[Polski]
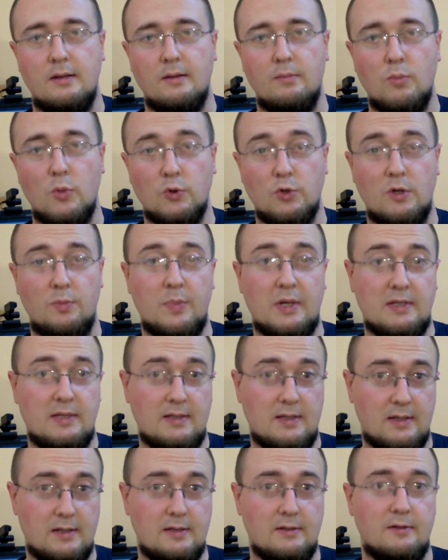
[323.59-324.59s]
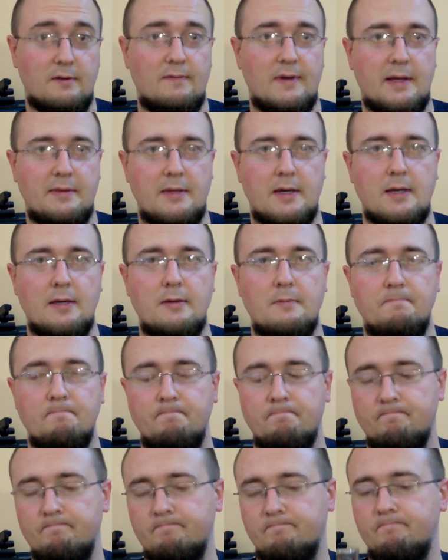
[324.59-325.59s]
może pasteryzowanej,
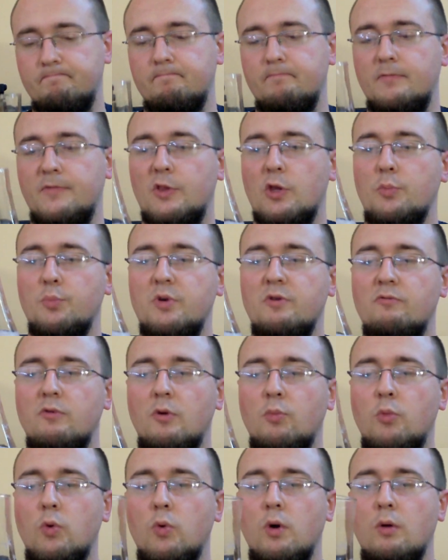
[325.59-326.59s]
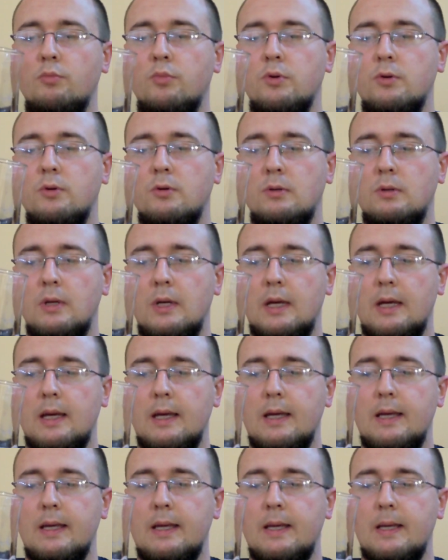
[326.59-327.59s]
mm, to piwo byłoby
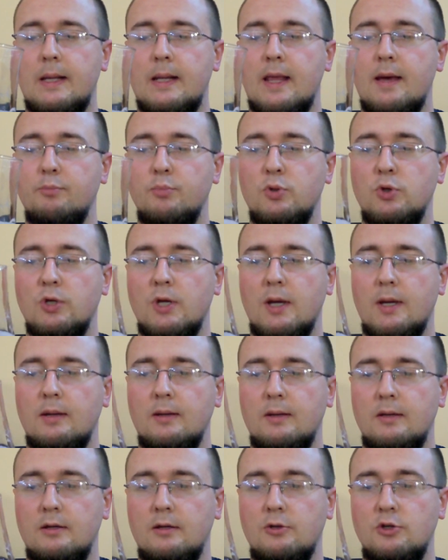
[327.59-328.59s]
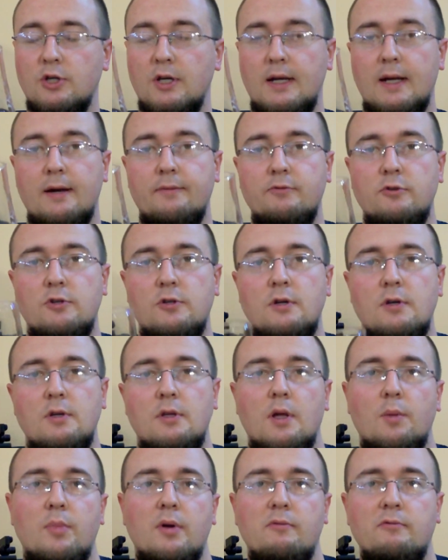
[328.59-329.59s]
lepsze, ciekawsze i
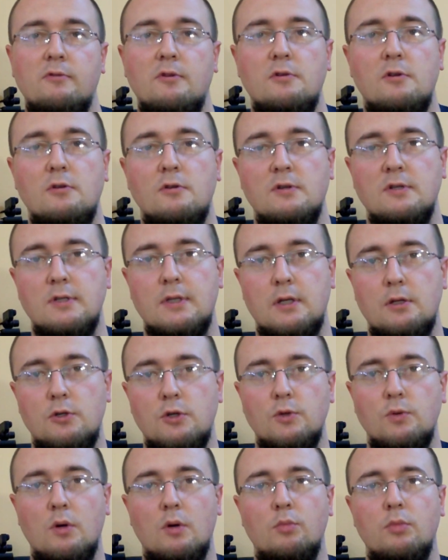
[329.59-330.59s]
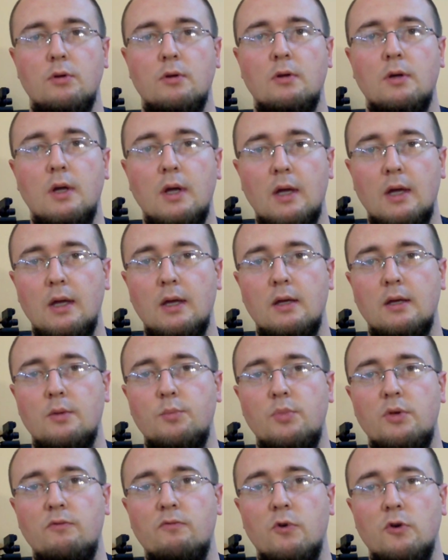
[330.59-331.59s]
na pewno nie dostarczyłoby
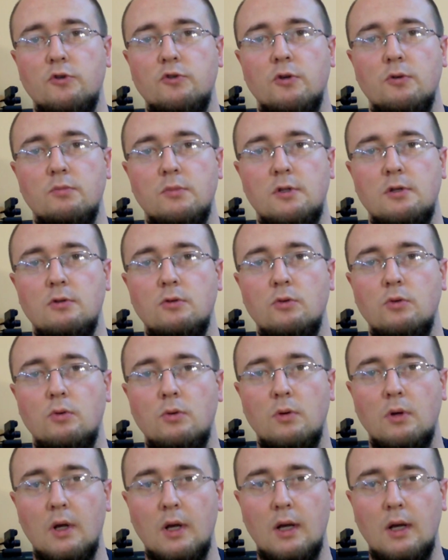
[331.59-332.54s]
piwoszom tylu